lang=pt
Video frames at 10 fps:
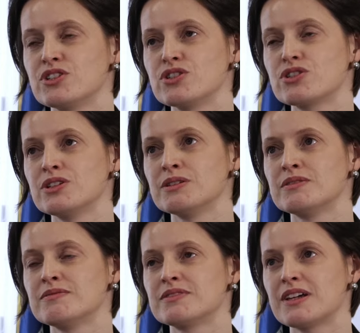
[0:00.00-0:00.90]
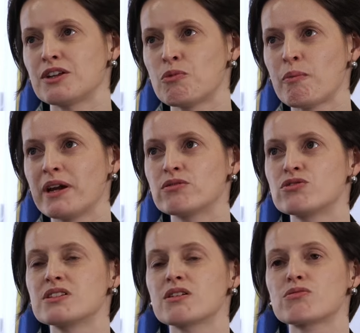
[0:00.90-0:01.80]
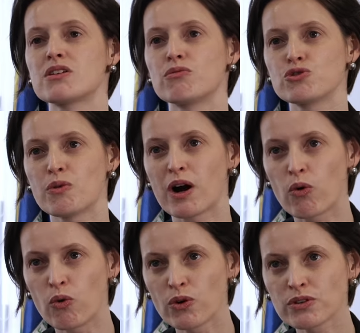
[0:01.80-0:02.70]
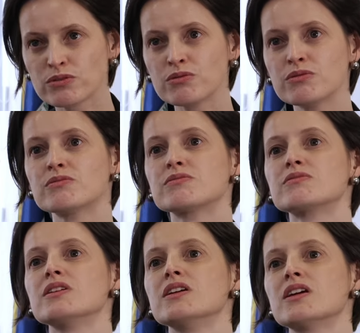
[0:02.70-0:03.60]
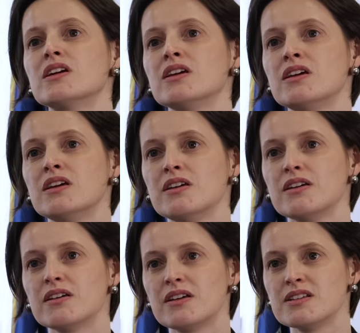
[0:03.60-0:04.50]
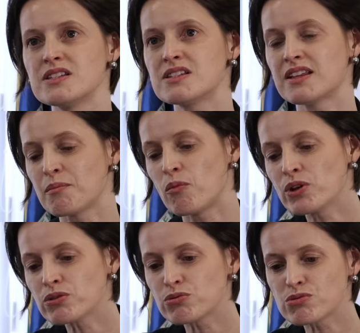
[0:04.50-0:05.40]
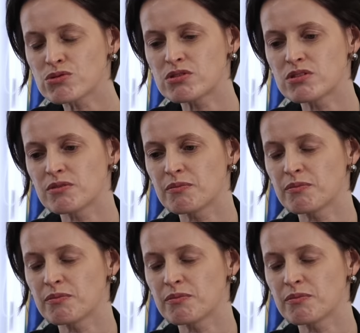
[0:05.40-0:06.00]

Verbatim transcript: A gente está no momento de execução de um acordo em que existem muitos,